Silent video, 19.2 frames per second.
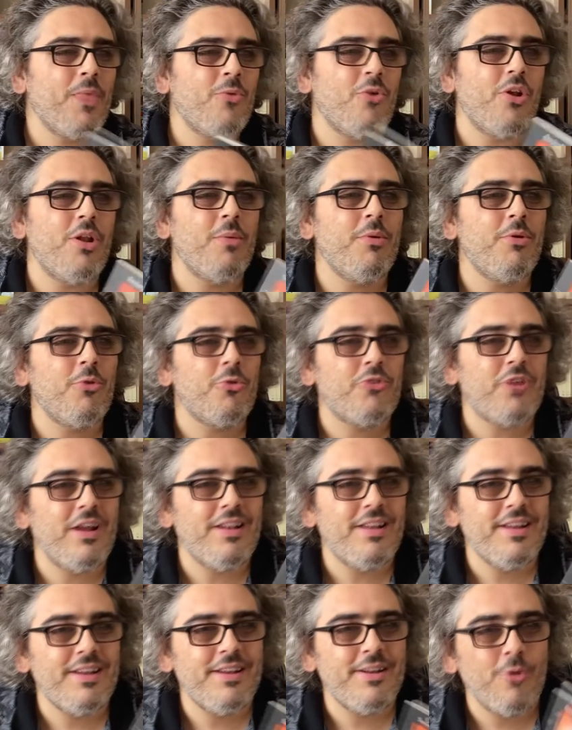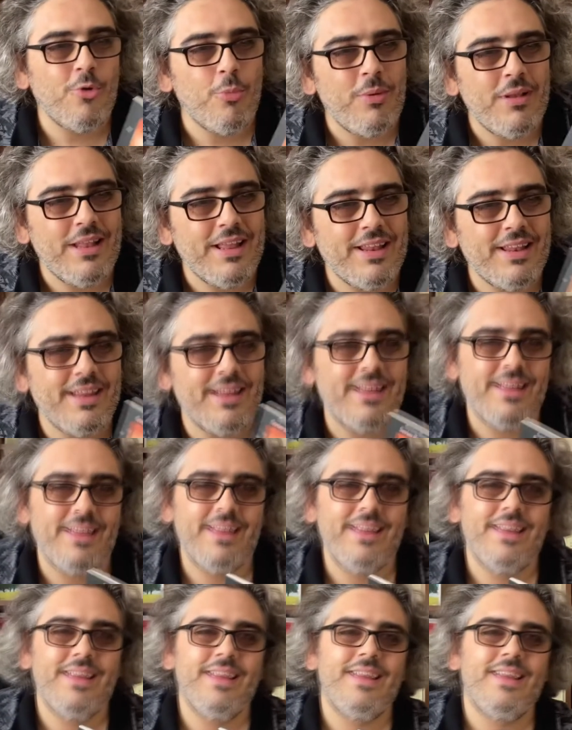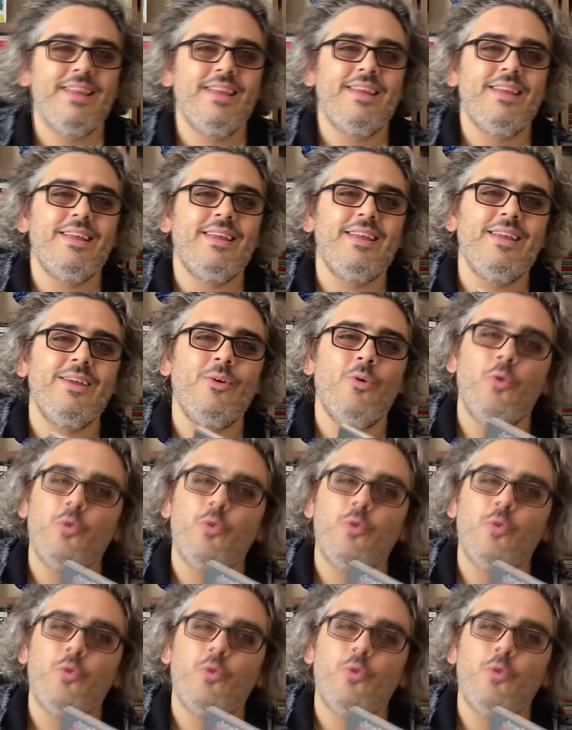dönemin otelleri, lobileri, e,